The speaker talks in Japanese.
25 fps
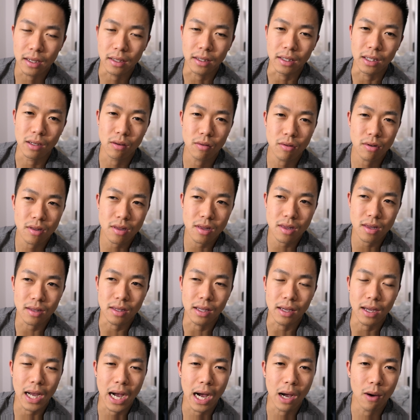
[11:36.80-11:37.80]
日本人っ
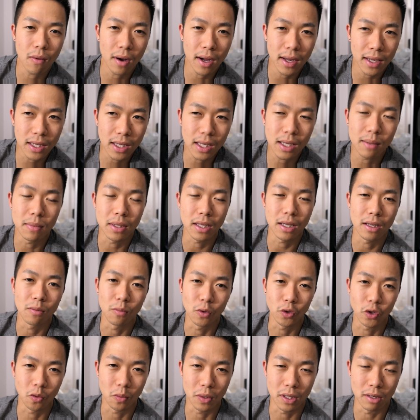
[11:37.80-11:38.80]
て可愛いみたいな
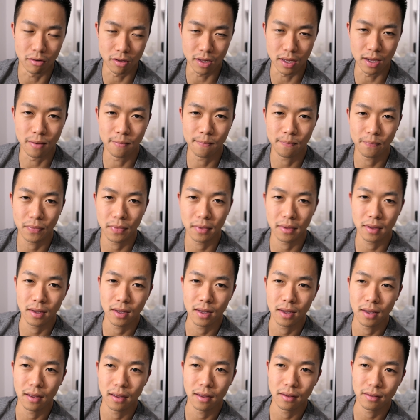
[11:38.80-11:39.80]
求めるじゃん
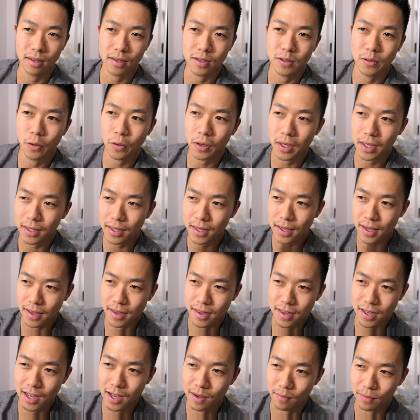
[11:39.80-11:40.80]
でそれで
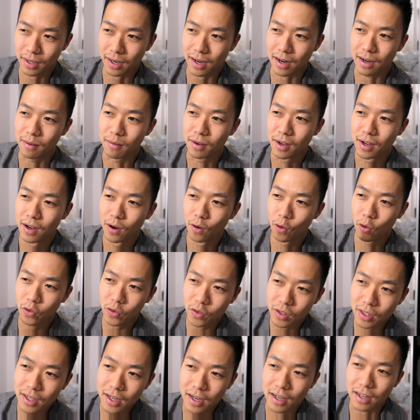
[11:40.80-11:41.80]
しかだから本
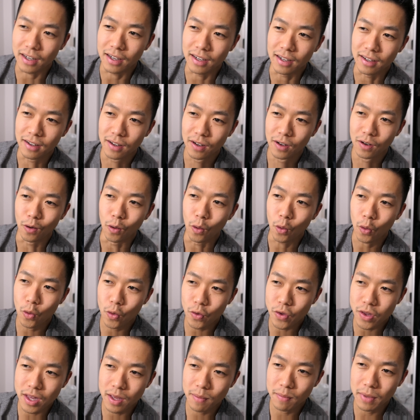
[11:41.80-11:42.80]
当にだからお
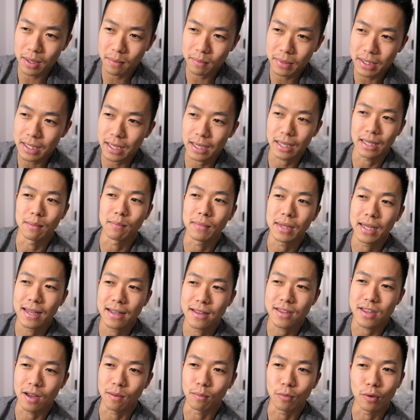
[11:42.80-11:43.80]
子ちゃまみたいに見
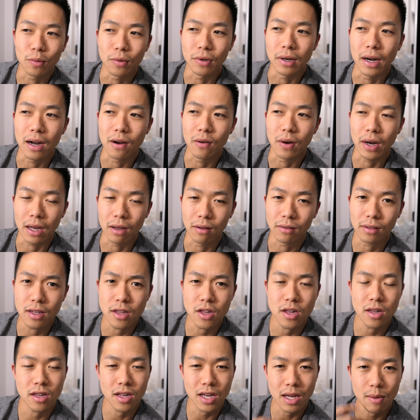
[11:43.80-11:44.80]
えちゃう部分があるわけよで
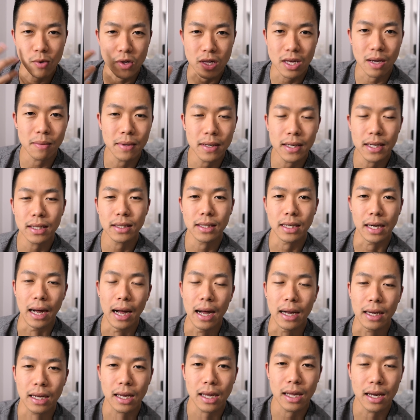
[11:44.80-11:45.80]
しかも喋り方がはっ